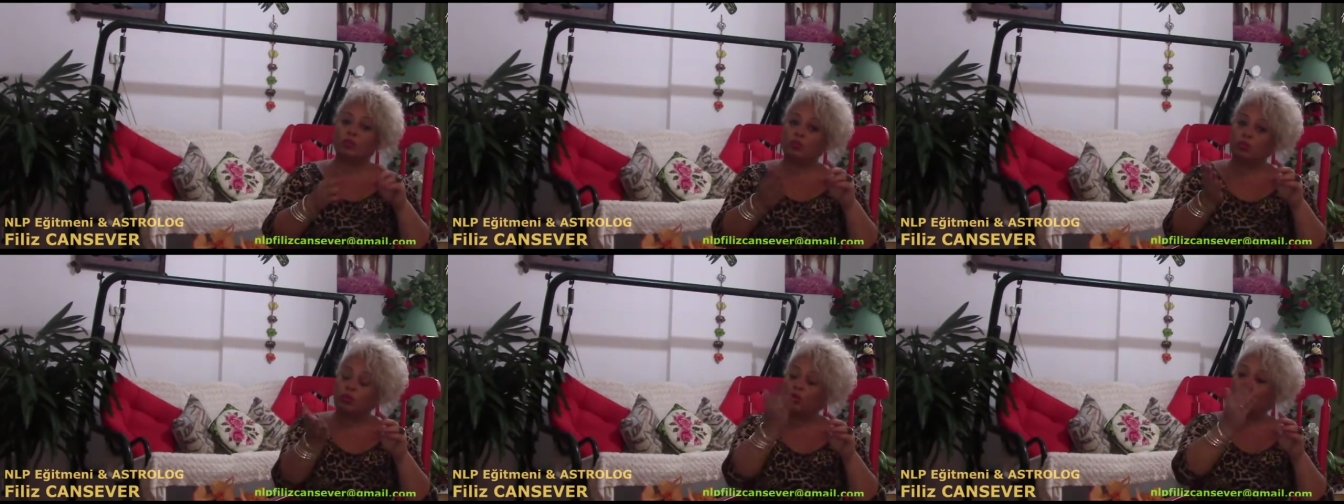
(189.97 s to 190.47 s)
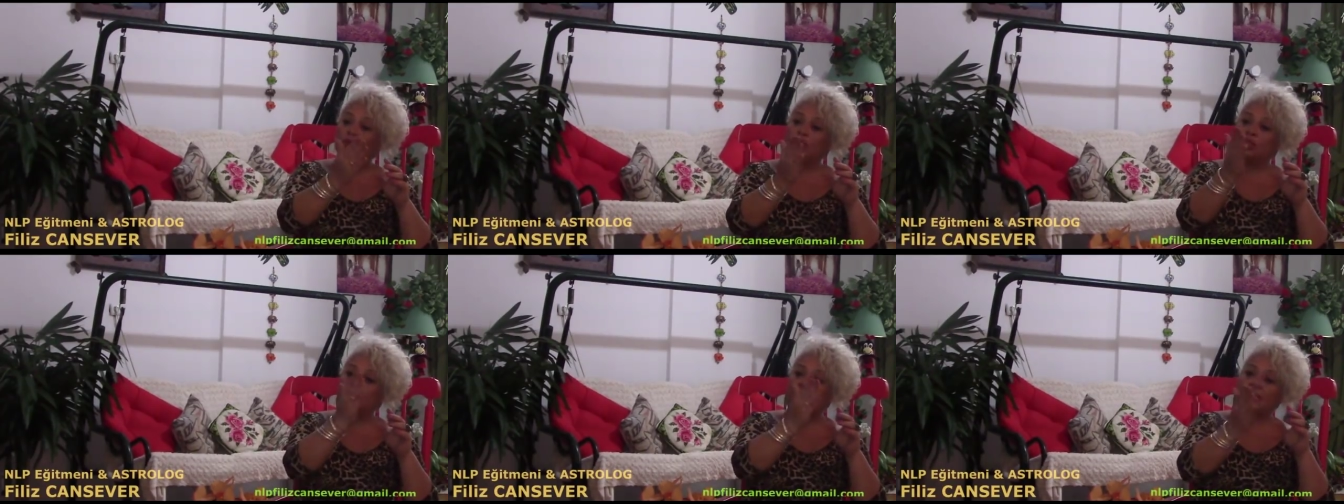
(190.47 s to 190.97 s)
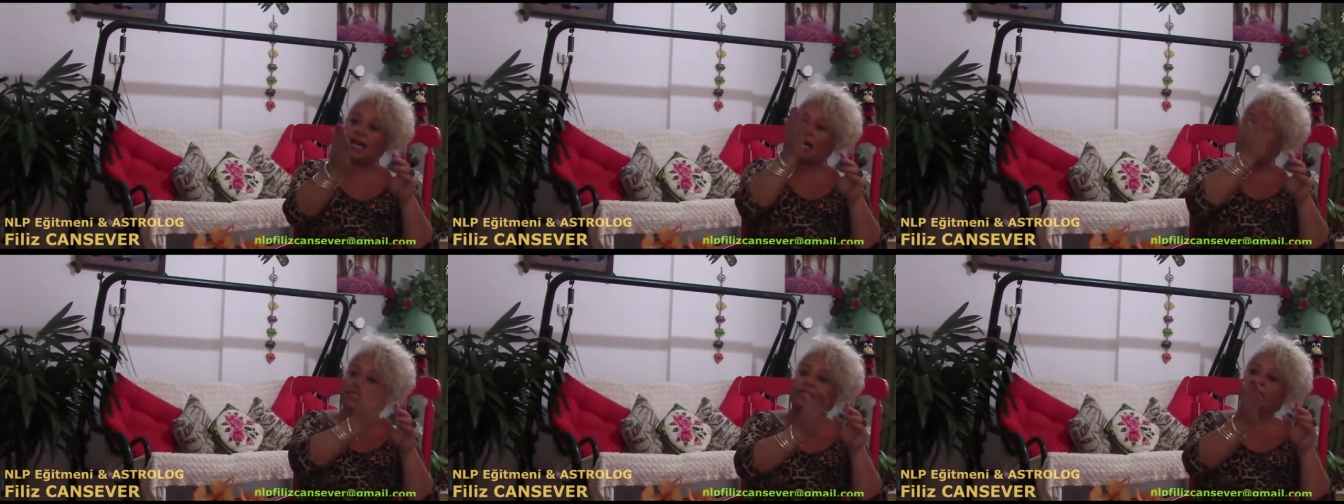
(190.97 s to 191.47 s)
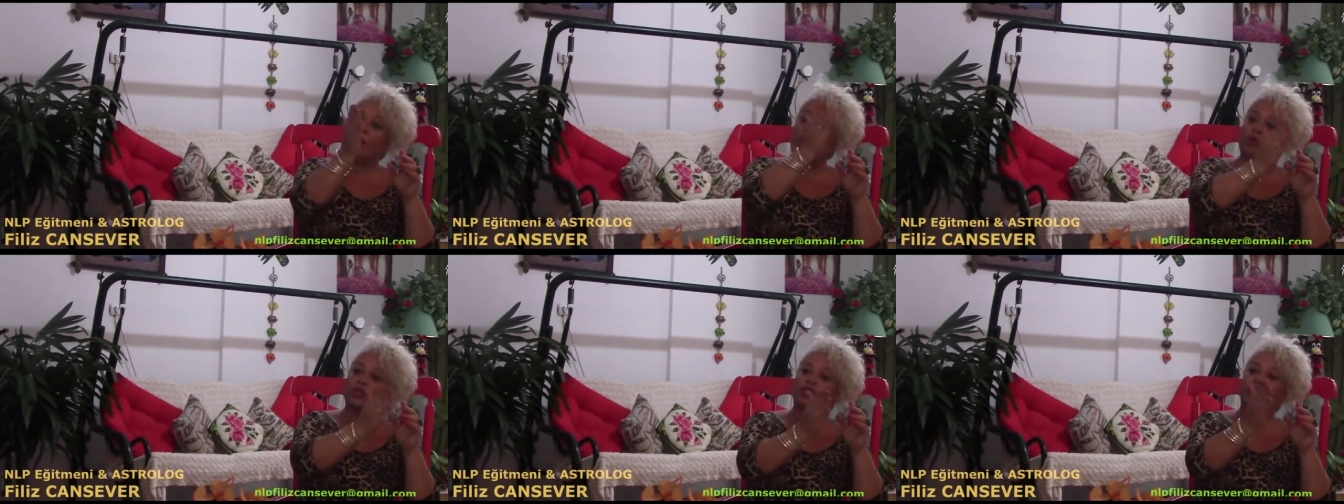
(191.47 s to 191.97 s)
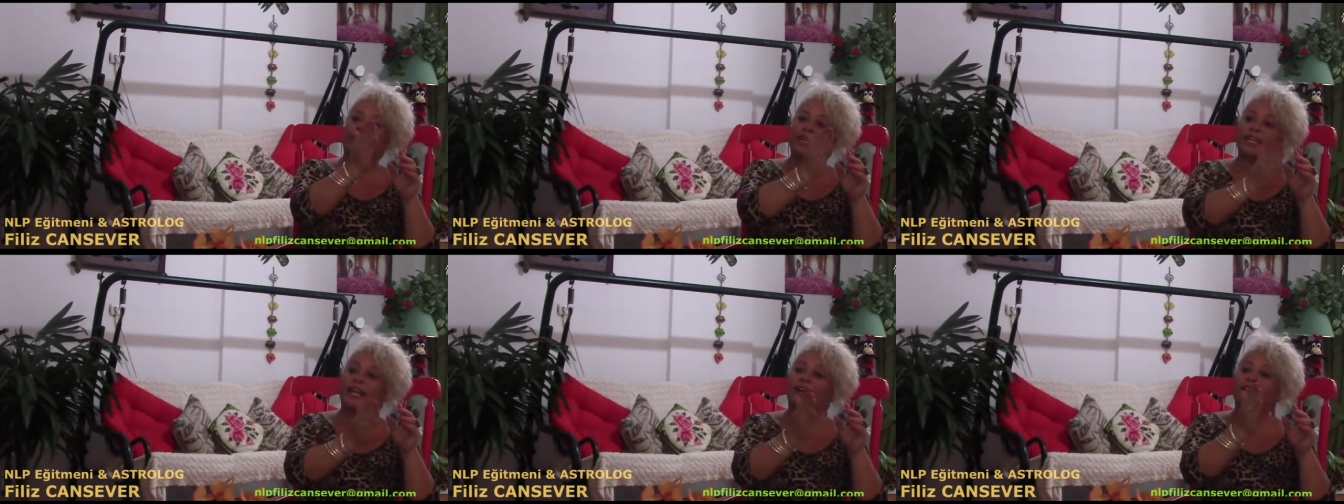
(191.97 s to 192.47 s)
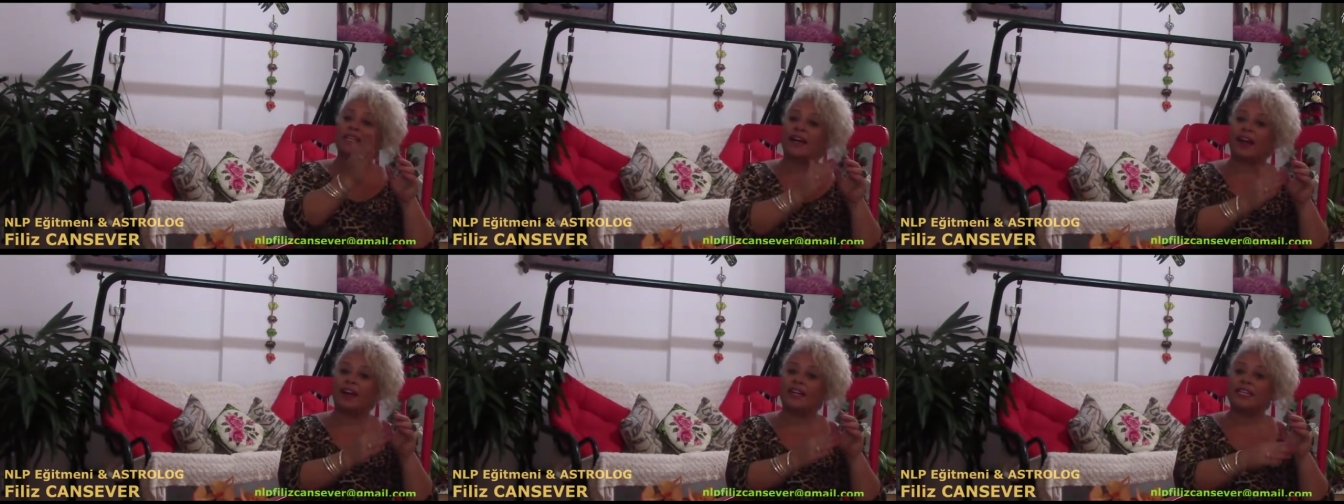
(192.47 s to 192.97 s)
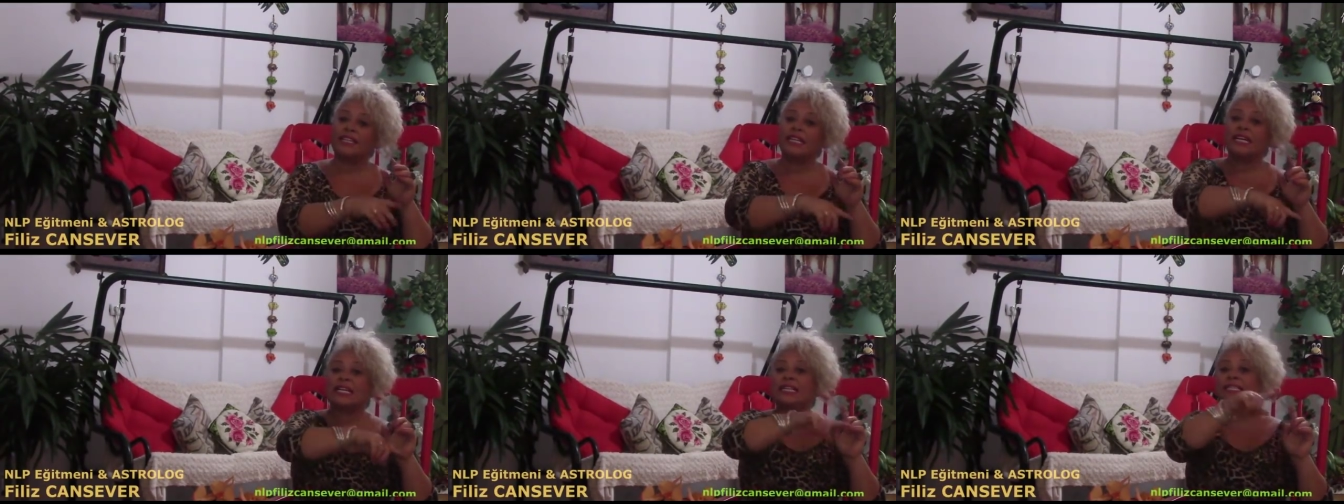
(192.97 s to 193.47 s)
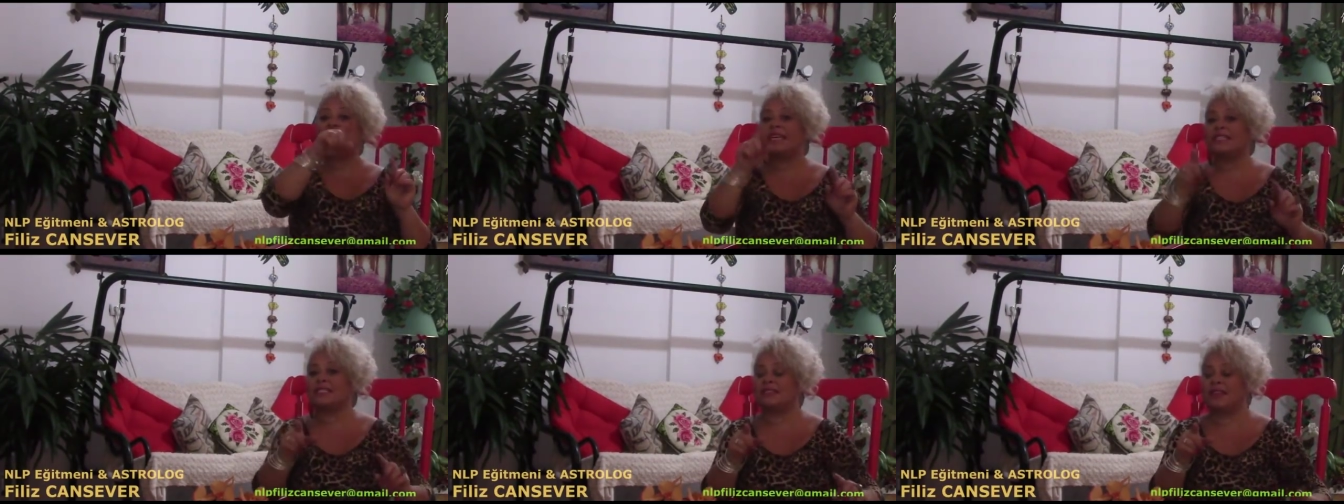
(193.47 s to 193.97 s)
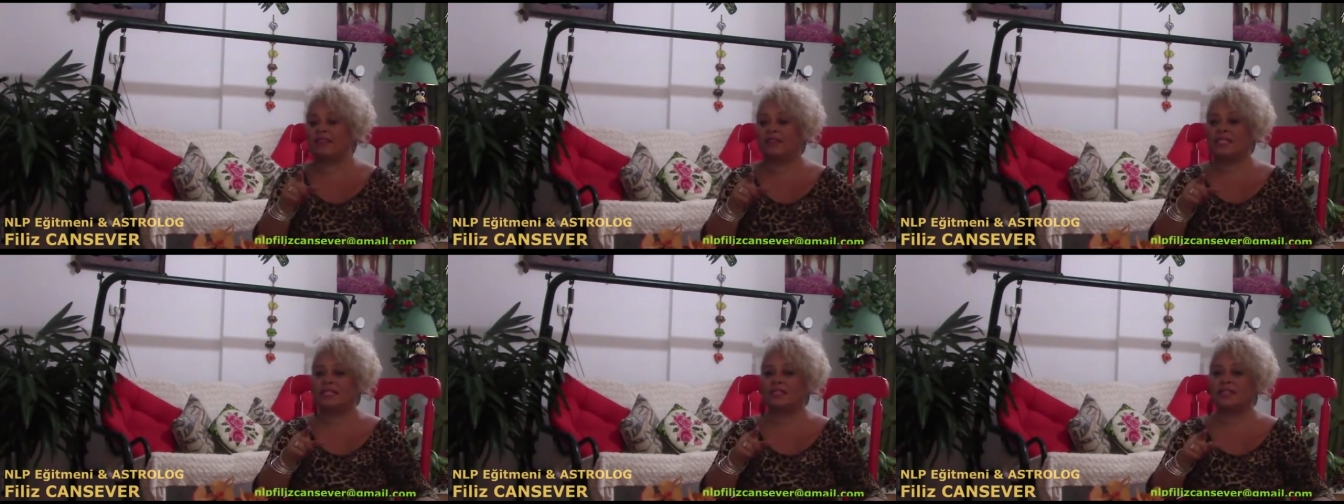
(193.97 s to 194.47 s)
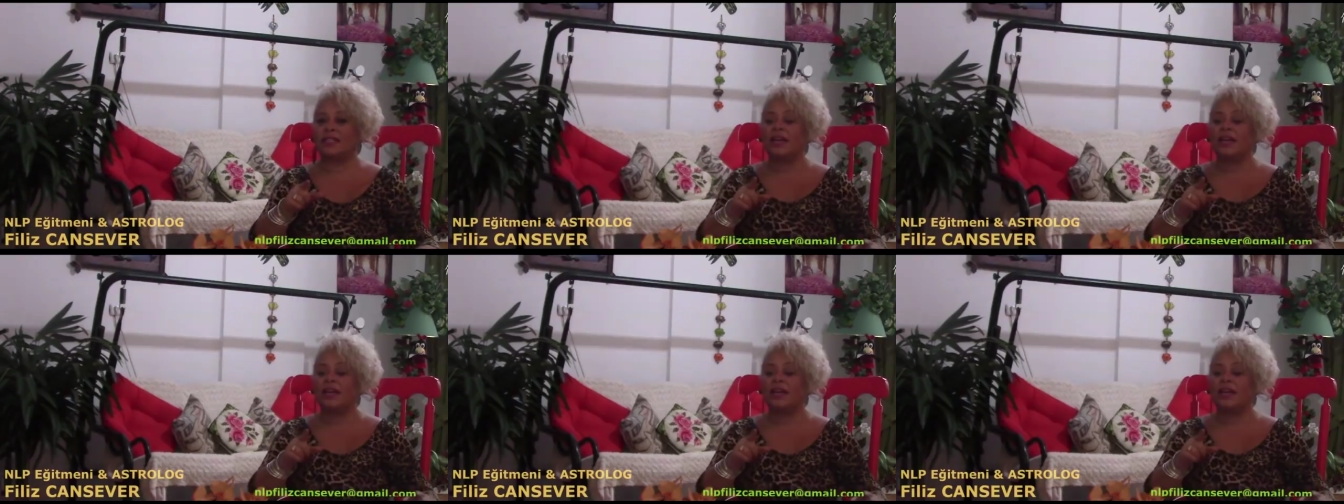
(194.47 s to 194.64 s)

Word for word: bu kadar yıl önce verilen kararların test devresidir.